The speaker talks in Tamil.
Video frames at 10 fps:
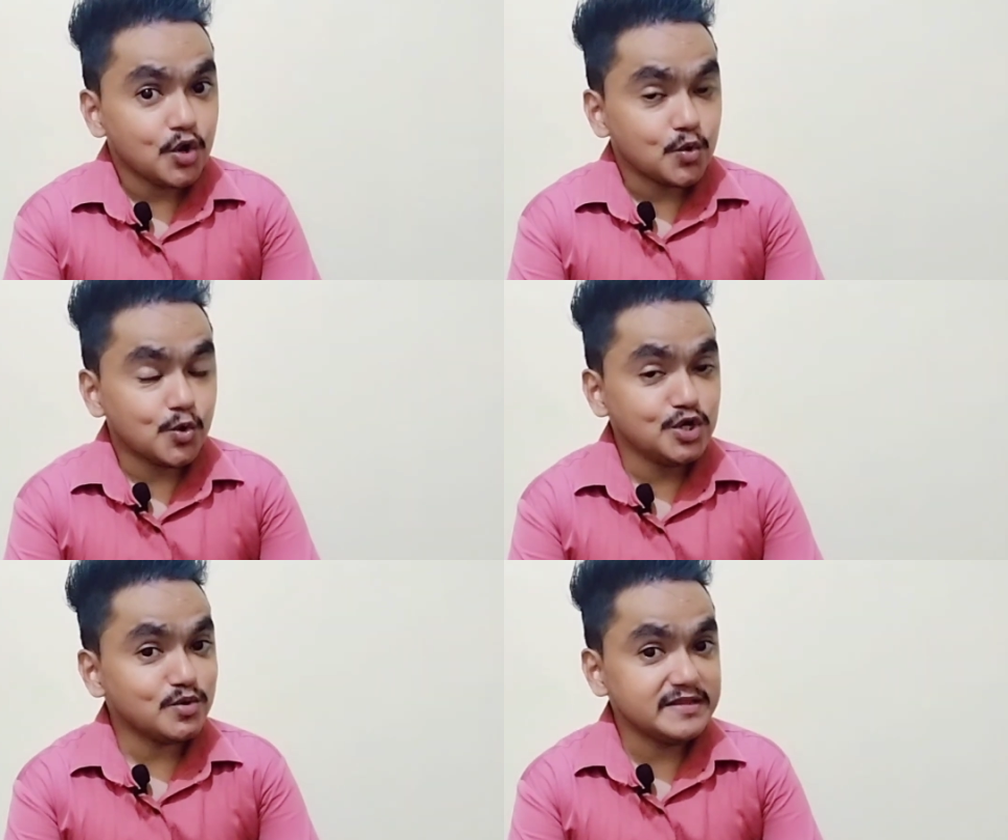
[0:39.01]

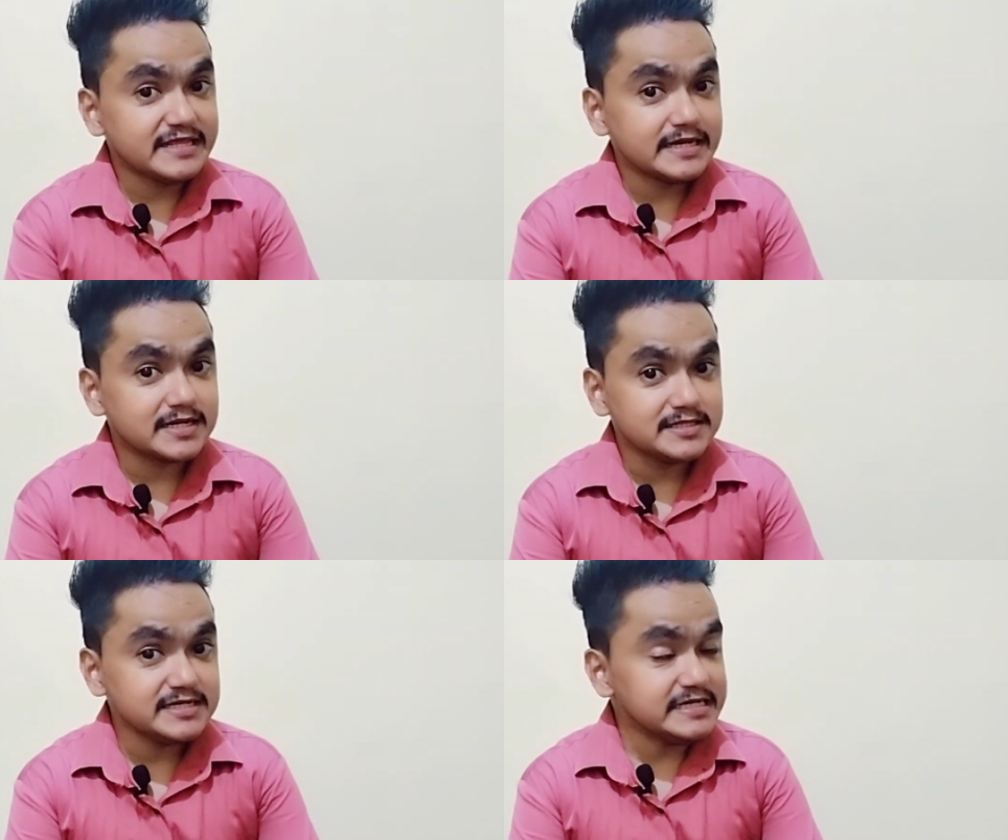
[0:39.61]
கொண்டு
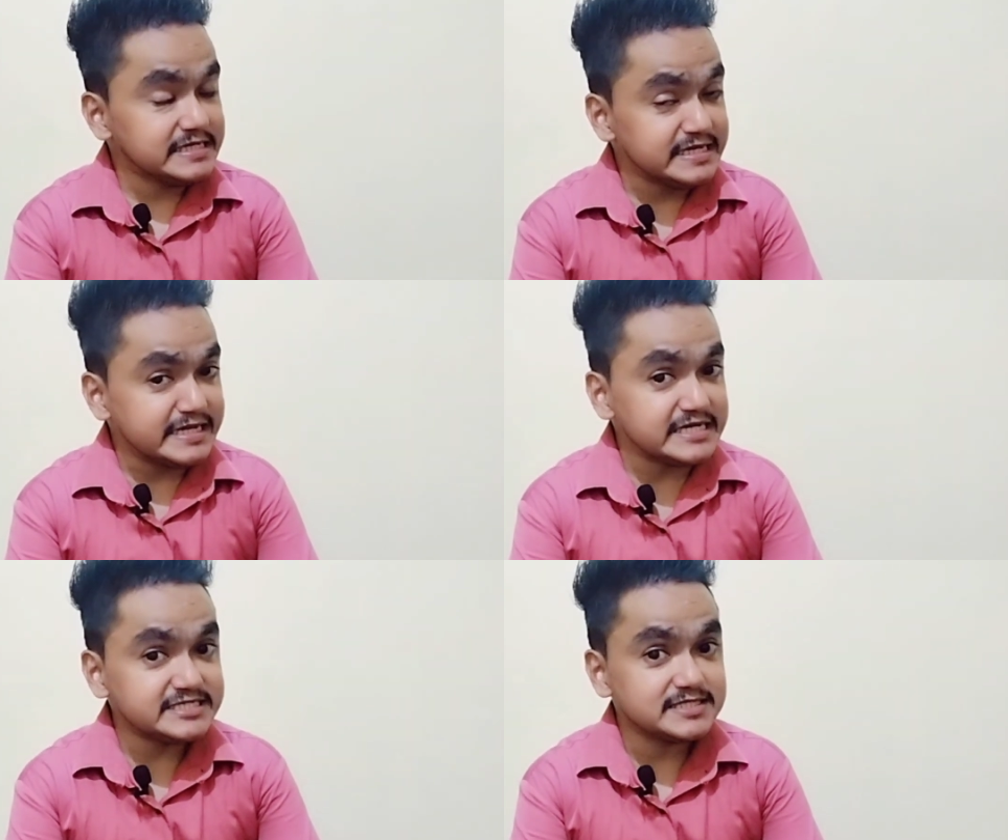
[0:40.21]
வந்திருக்கிறது
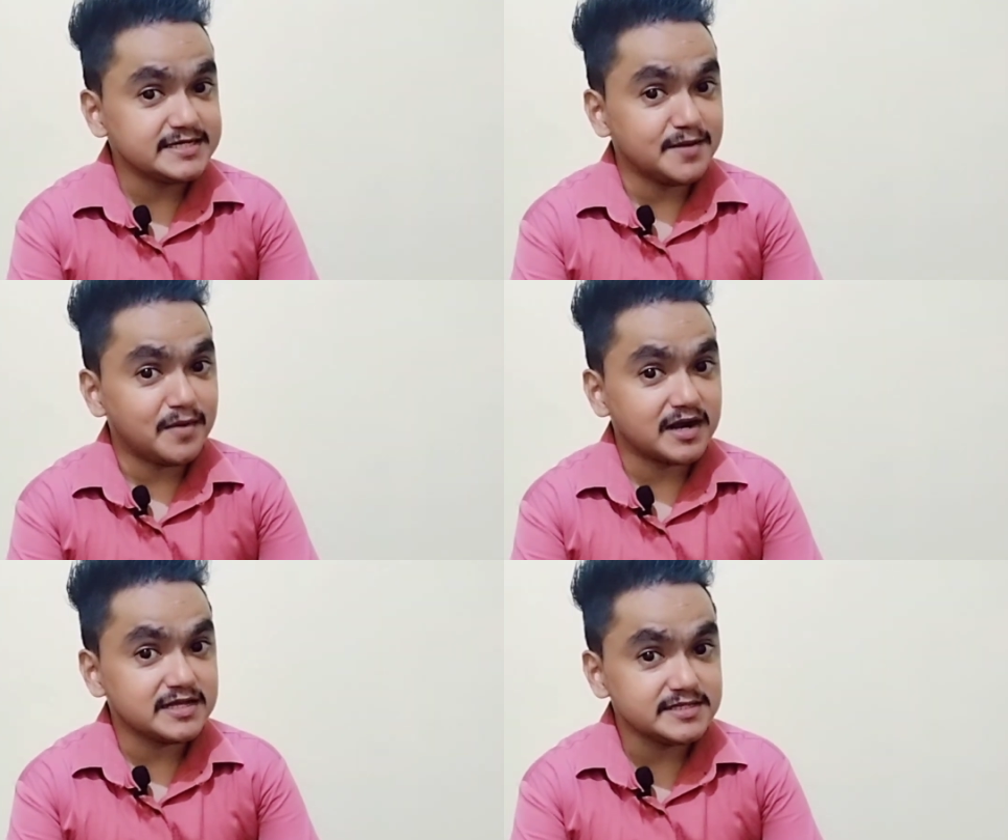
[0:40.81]
இந்நிகழ்ச்சி
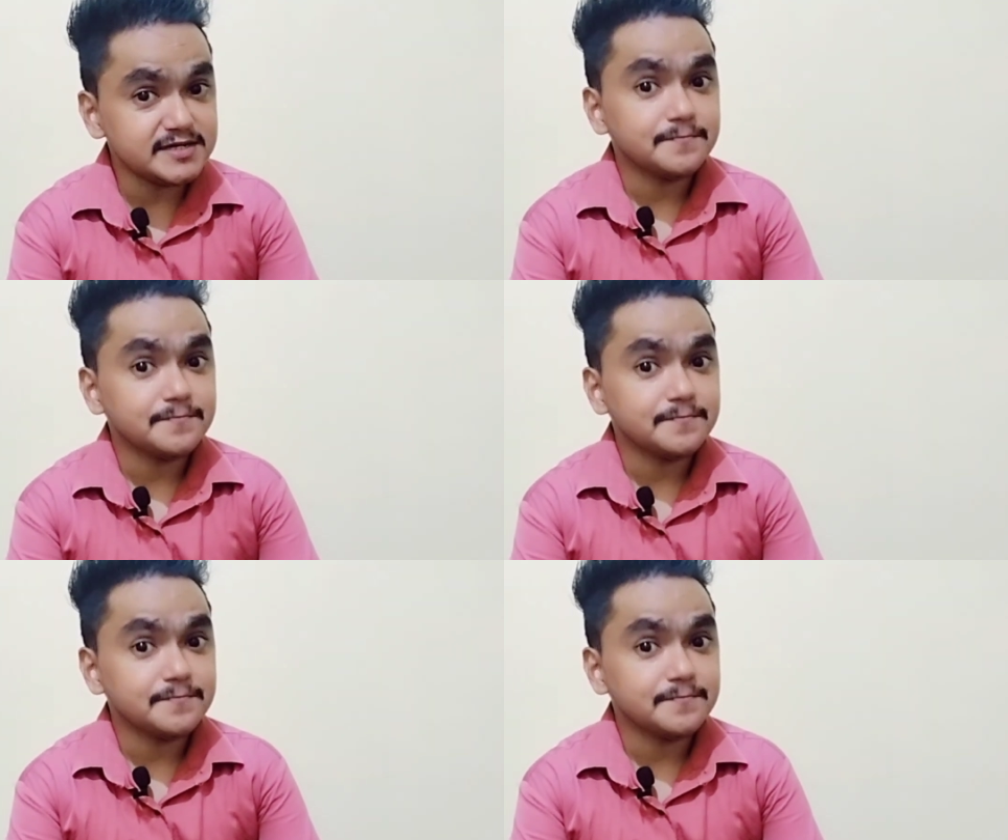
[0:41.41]
திட்டமானது